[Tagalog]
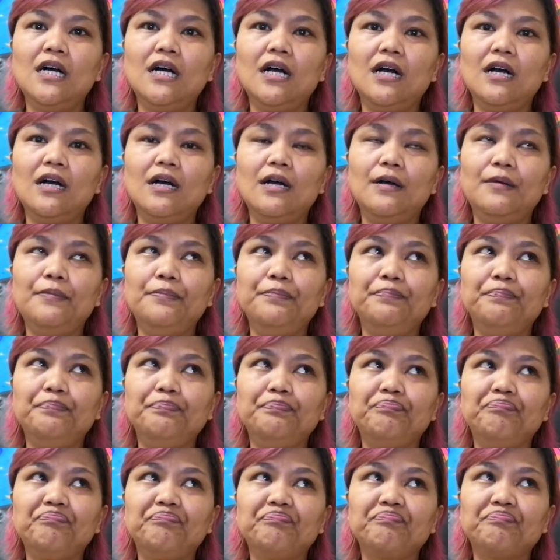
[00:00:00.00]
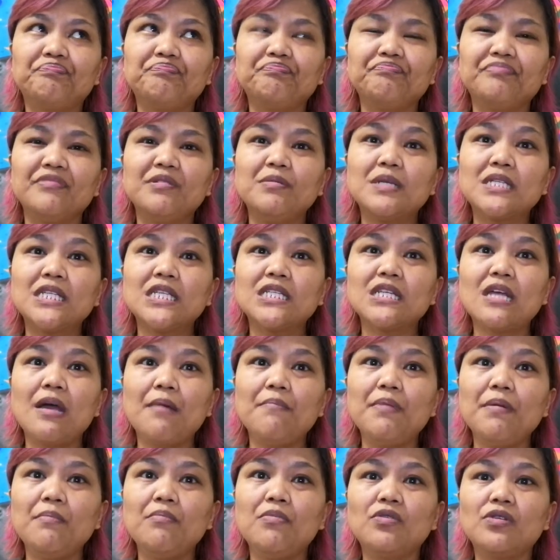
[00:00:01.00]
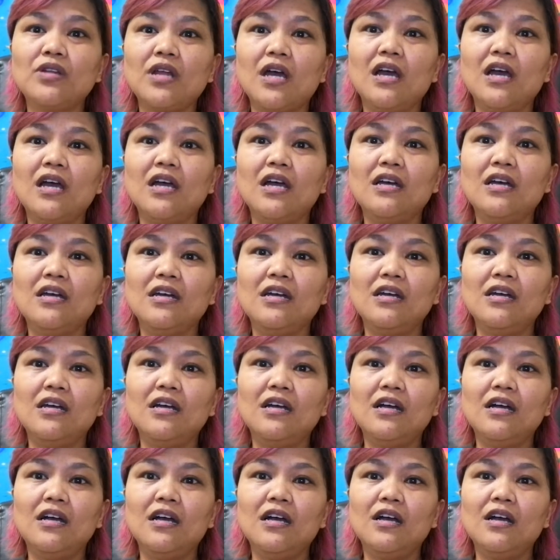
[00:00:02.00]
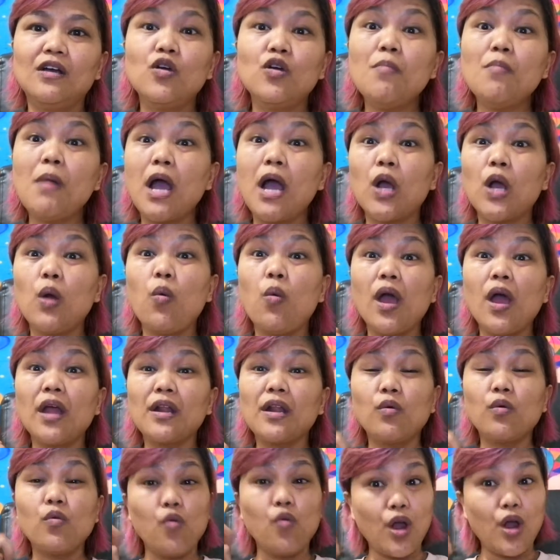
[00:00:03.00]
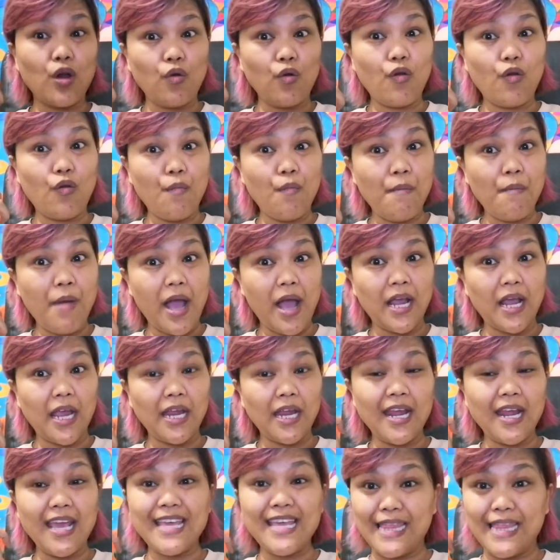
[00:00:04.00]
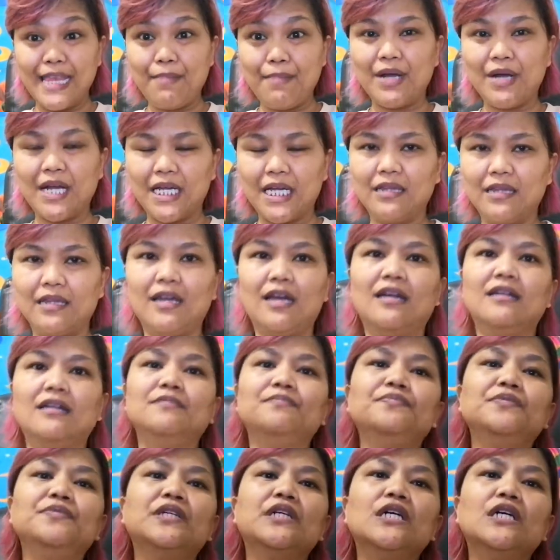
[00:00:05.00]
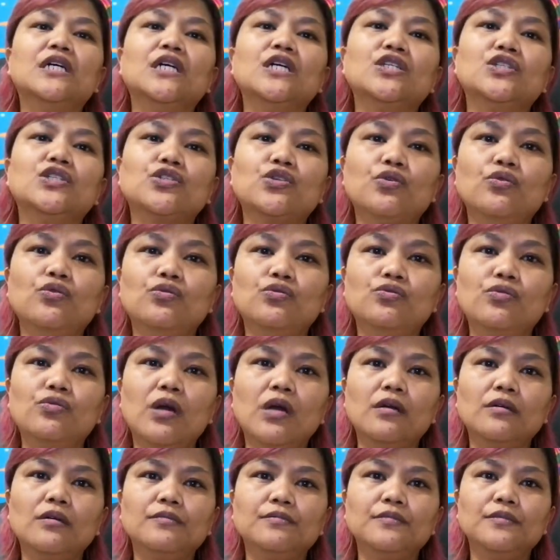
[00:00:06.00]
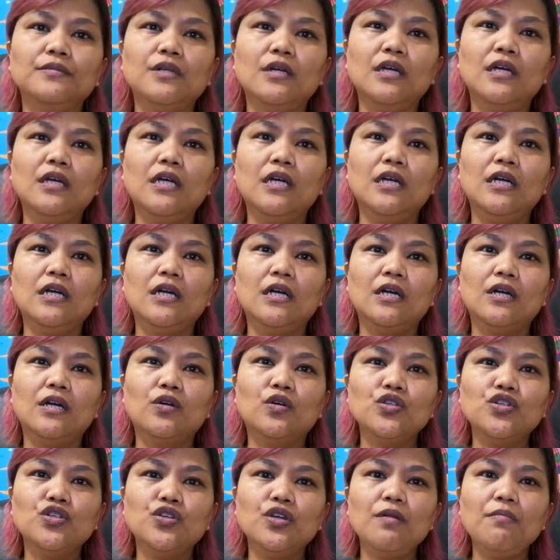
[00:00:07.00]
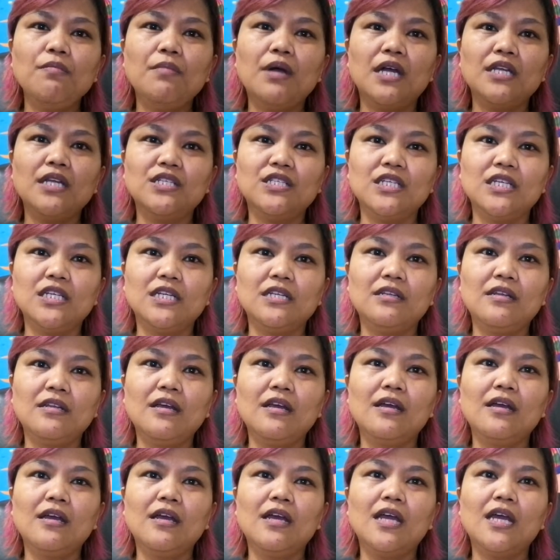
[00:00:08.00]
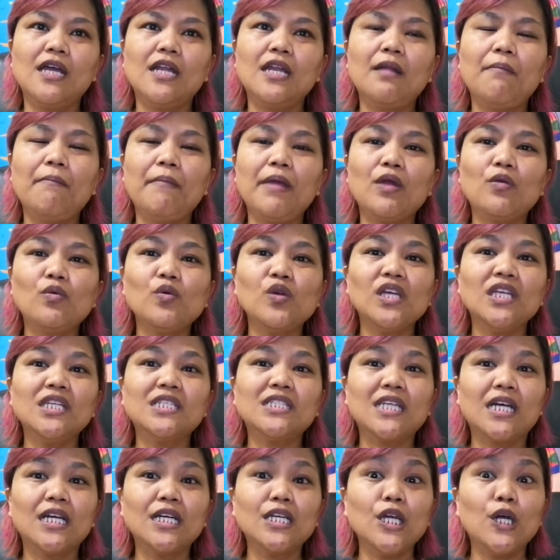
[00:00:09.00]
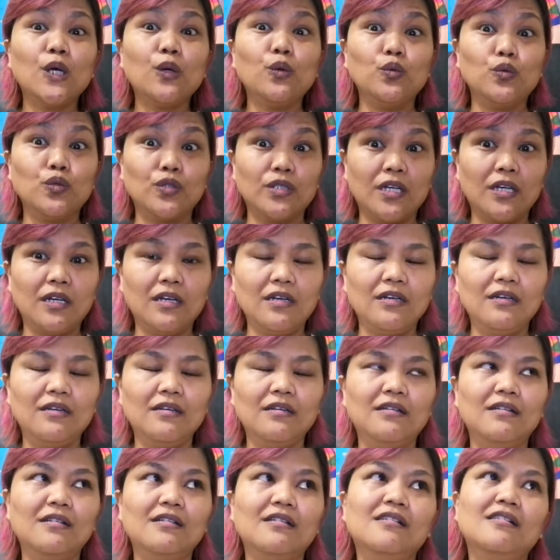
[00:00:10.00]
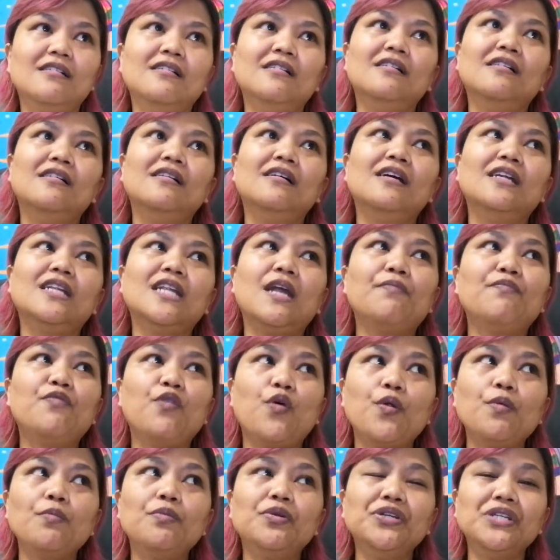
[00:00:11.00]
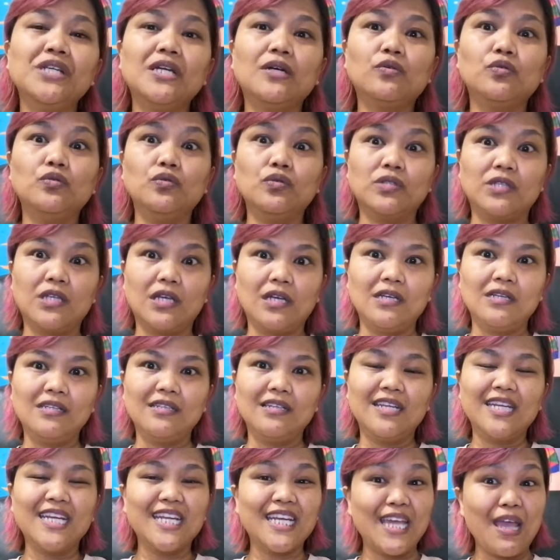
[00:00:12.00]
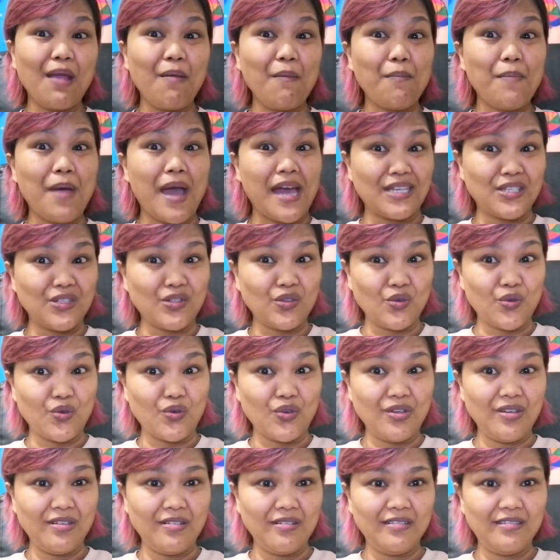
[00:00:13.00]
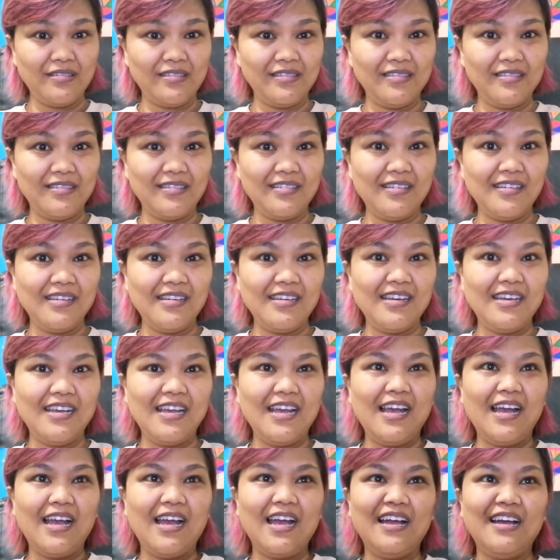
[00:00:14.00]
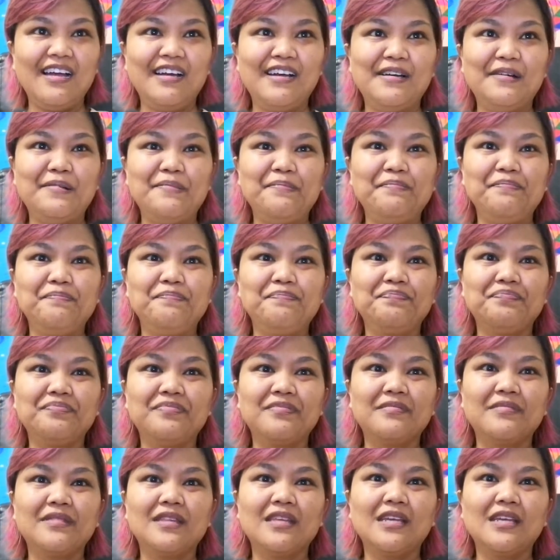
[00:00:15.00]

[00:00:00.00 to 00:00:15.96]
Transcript: um, masasabi mo na gumagawa ng kung ano-anong bagay na hindi maganda. So, could you imagine na merong isang Yakuza, na former Yakuza, na naging pastor, um,